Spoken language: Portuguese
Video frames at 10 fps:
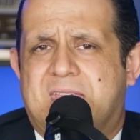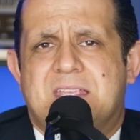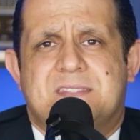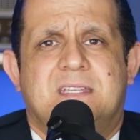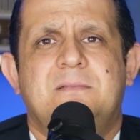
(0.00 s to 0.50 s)

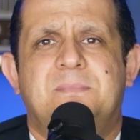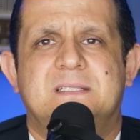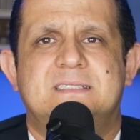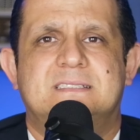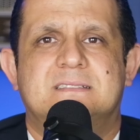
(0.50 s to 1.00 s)
É
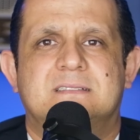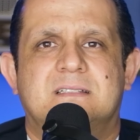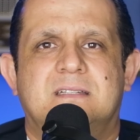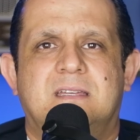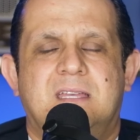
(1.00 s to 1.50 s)
simples.
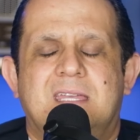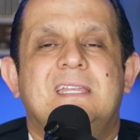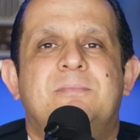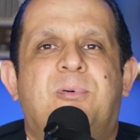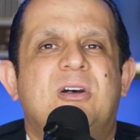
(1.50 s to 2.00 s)

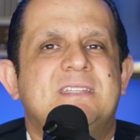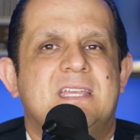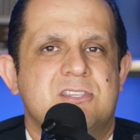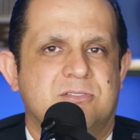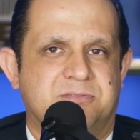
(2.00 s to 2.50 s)
Ele
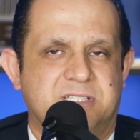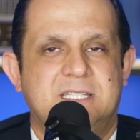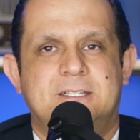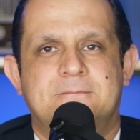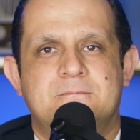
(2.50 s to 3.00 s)
pode
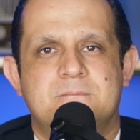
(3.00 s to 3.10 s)
resolver.